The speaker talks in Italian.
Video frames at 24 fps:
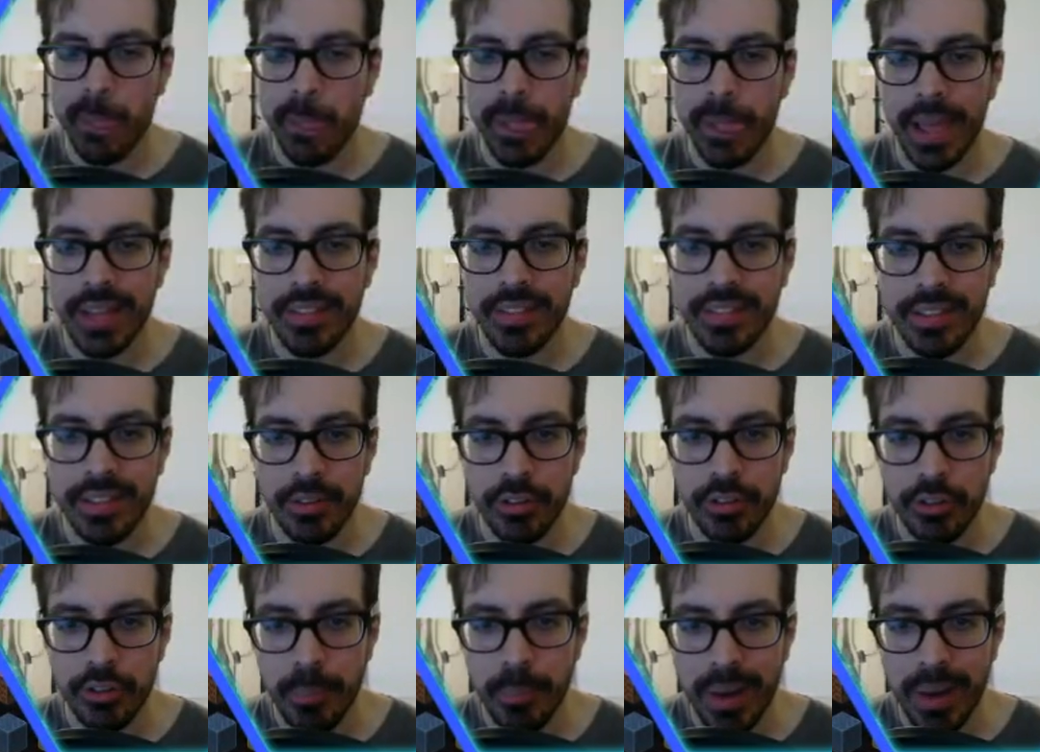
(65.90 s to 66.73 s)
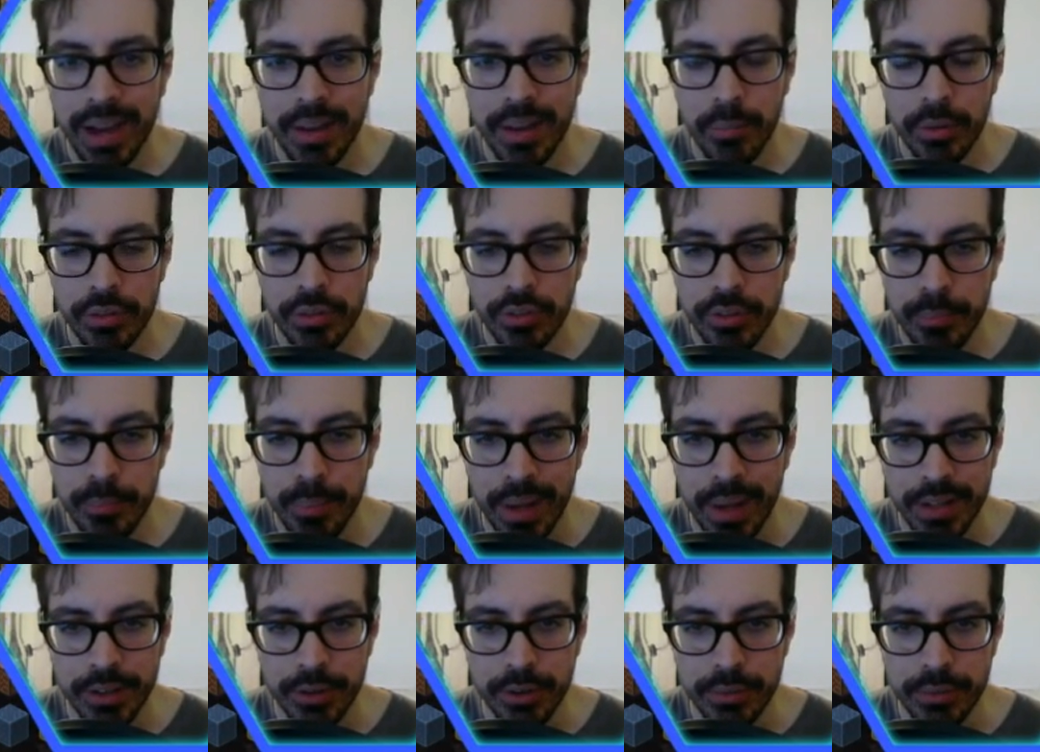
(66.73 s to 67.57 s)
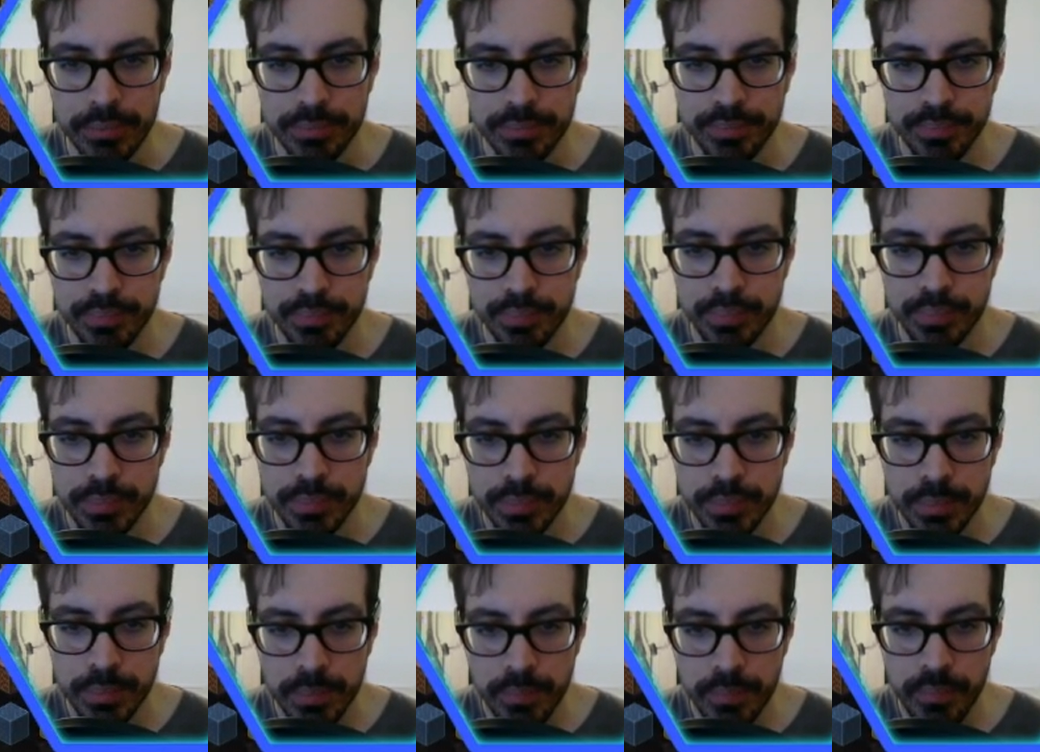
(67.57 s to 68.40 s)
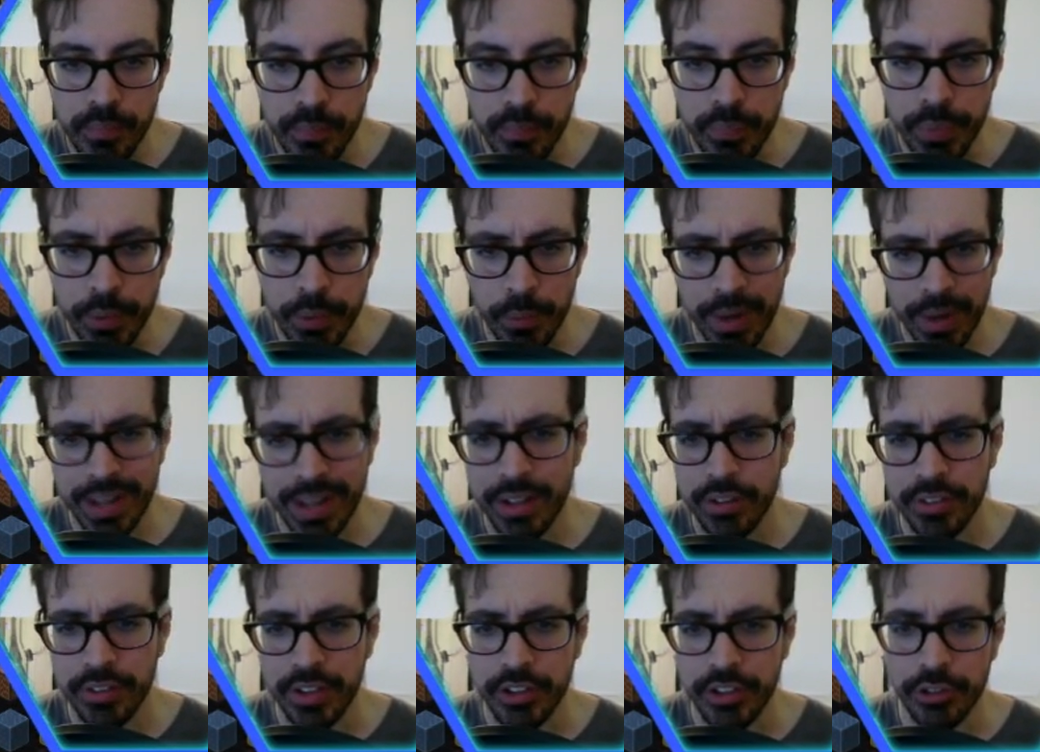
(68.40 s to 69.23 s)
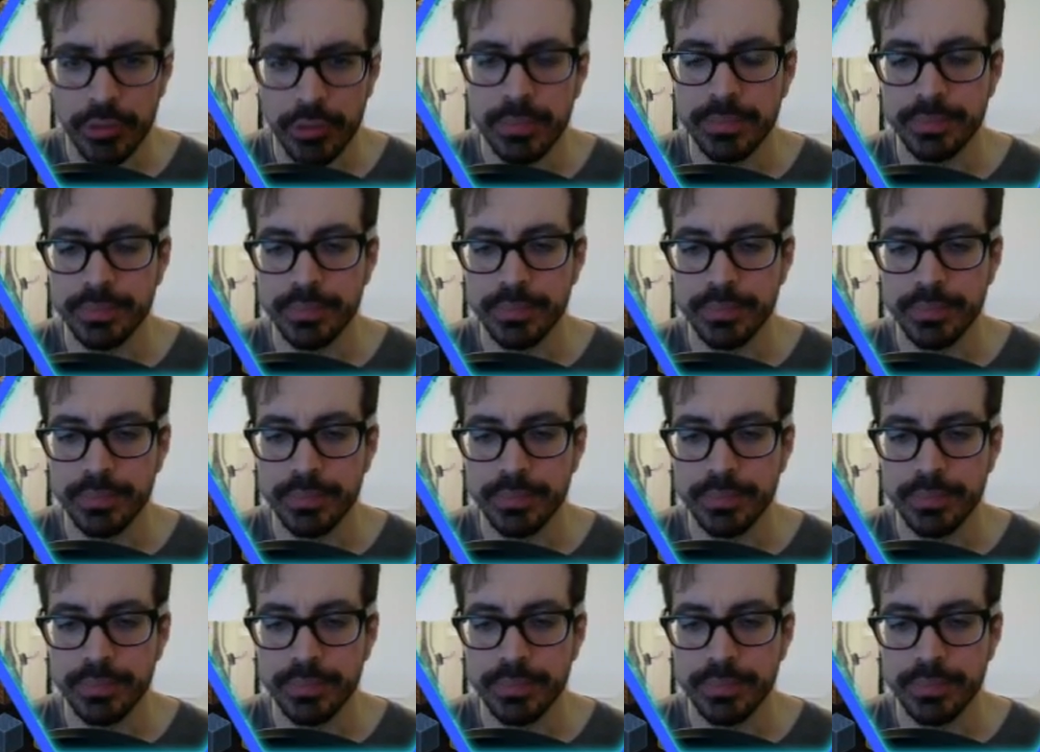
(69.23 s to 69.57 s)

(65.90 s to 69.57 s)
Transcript: Esiste questo bug molto simpatico. Guardate cosa faccio.